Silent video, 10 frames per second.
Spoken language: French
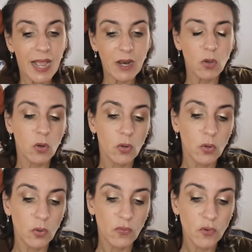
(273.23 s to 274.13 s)
Alors,
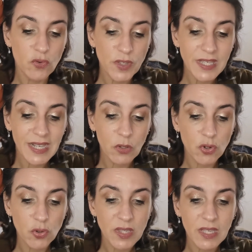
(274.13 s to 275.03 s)
il faut que je vous dise quelque
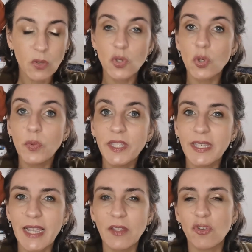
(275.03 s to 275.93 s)
chose, c'est que ce
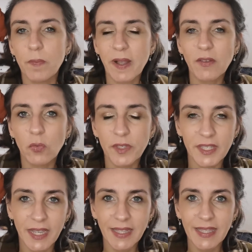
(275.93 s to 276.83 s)
week-end, je suis partie en
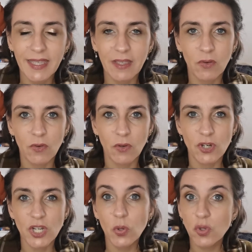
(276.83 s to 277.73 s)
week-end et
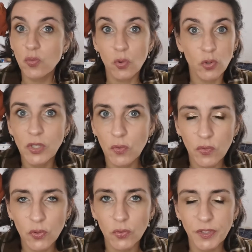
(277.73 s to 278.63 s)
j'ai reçu mon colis donc
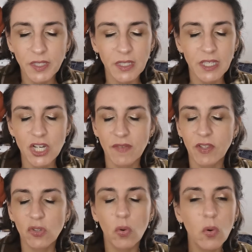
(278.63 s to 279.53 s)
vendredi et
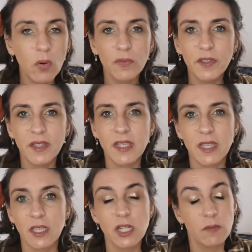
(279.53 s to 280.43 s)
j'avais trop envie
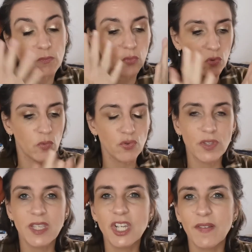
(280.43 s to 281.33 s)
d'essayer. comme je vous
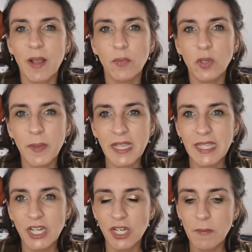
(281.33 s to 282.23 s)
disais, j'avais la peau hyper
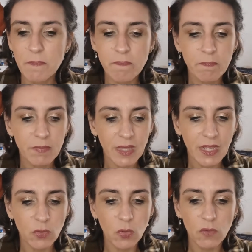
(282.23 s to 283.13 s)
sèche.
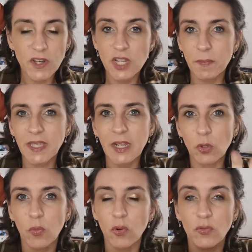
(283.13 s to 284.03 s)
Et donc, en fait, j'ai pris
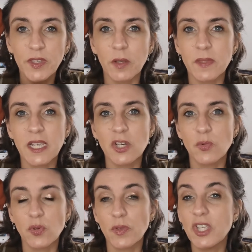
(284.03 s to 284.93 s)
quelques produits comme ça et je
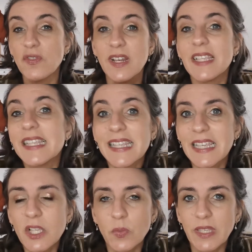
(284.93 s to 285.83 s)
me suis dit, je vais les
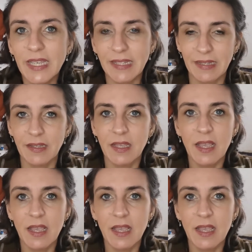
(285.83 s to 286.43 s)
essayer ce week-end.